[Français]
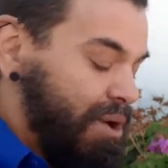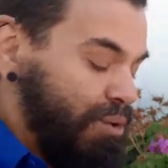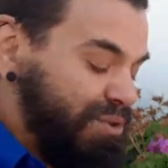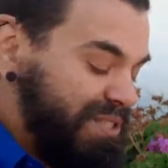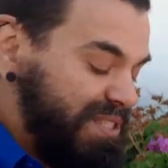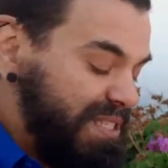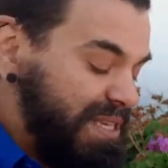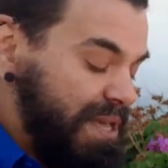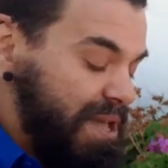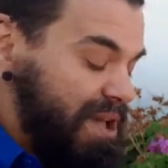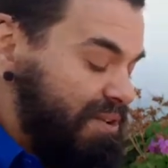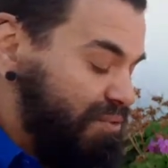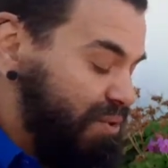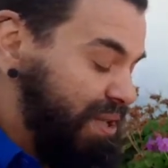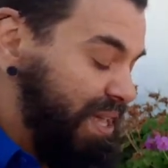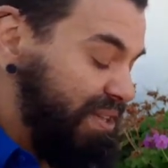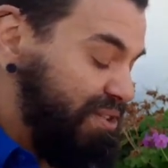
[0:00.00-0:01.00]
Aussi
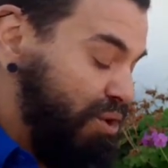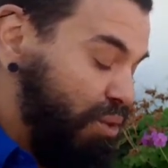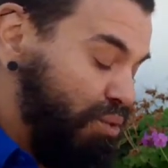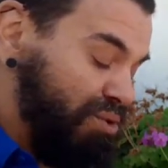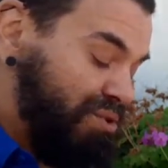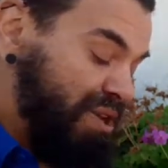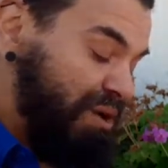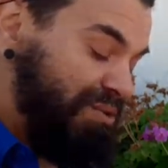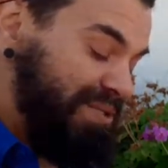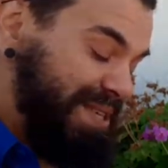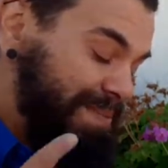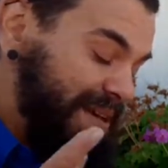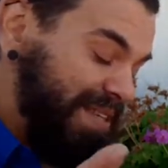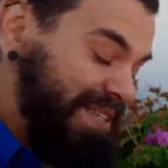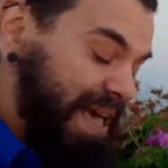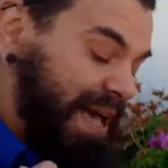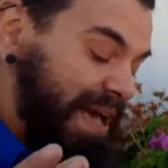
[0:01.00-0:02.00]
voyait-on au temps où ces
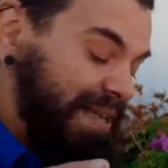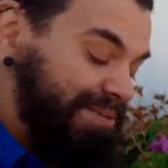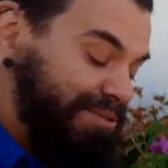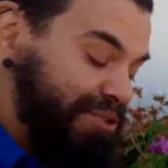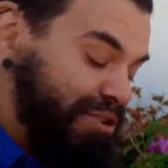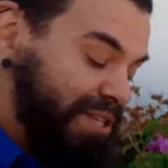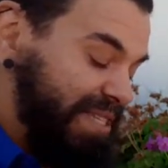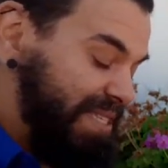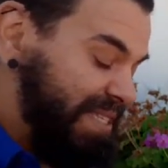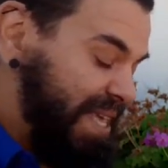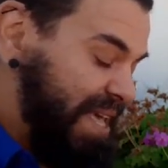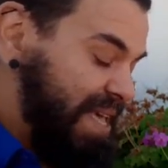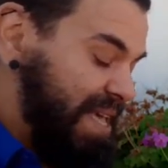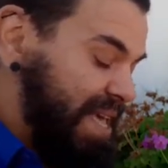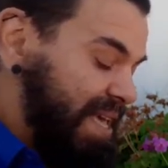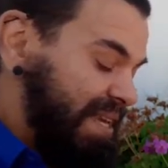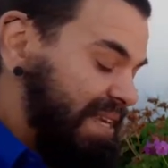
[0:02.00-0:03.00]
mascarades
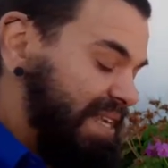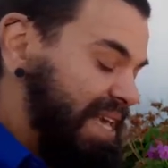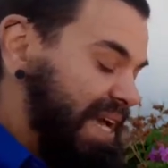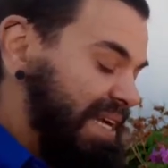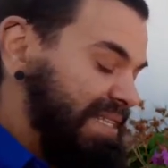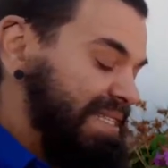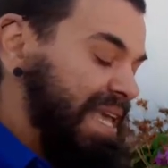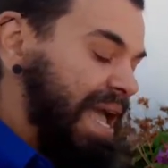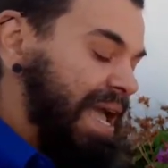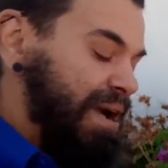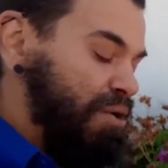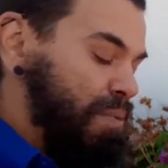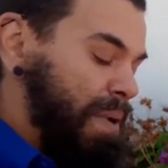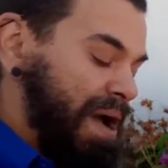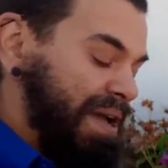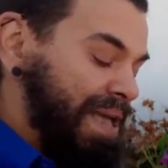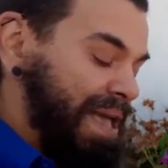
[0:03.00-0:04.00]
fleurissaient des gardiens
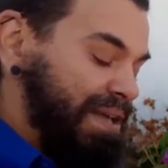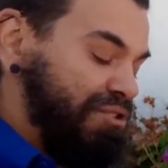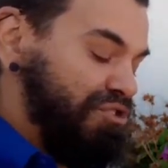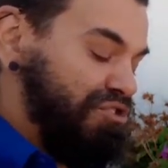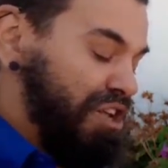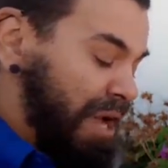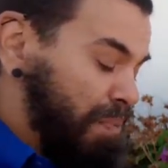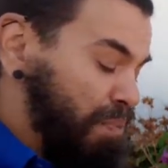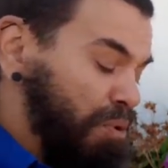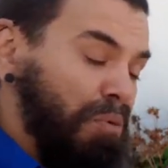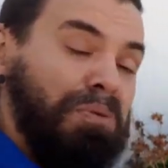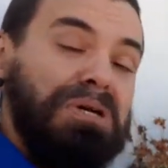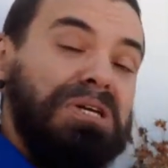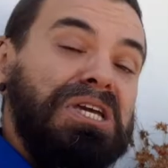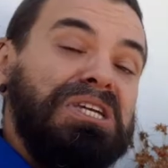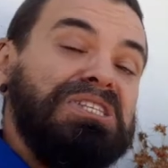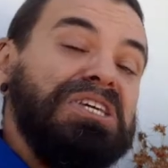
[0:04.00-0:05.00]
aux barrières de chaque
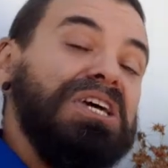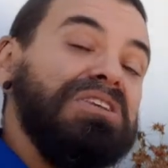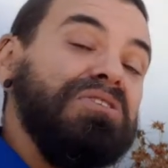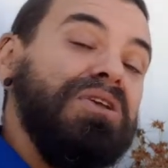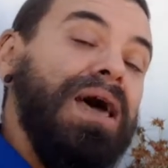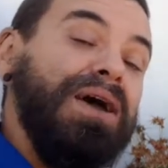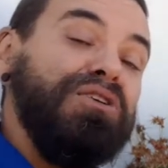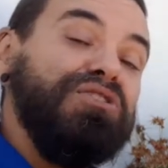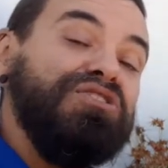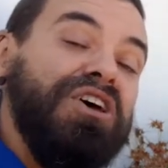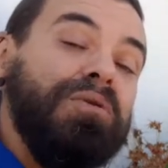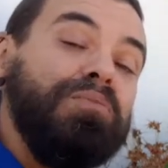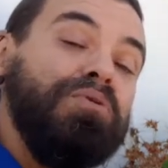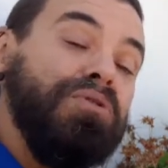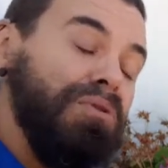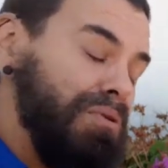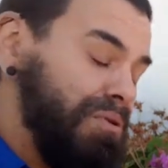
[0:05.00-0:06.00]
propriété de la rue
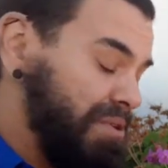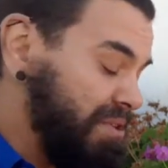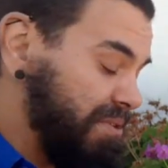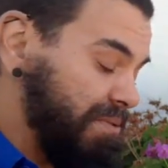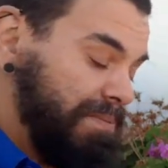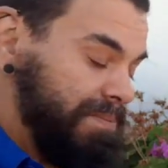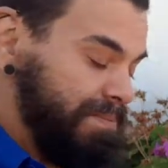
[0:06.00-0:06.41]
Sherbrooke.